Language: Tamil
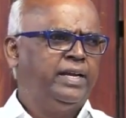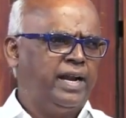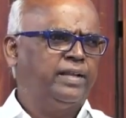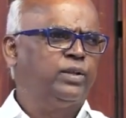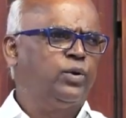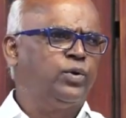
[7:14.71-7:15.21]

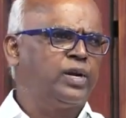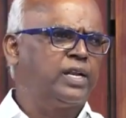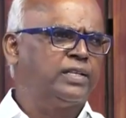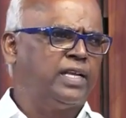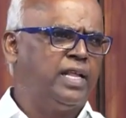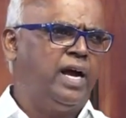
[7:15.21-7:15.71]
நடந்து
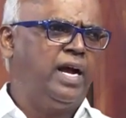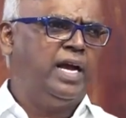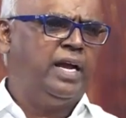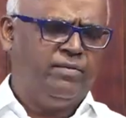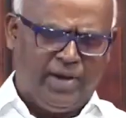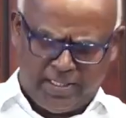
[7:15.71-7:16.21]
கொண்டிருந்ததாக
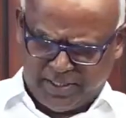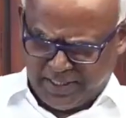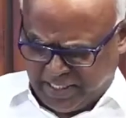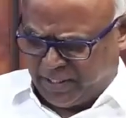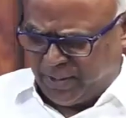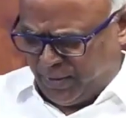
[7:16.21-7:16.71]

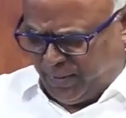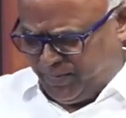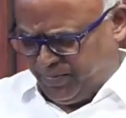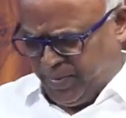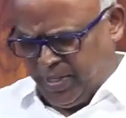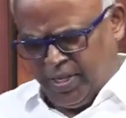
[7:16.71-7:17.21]
வாசிக்கின்றோம்
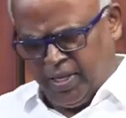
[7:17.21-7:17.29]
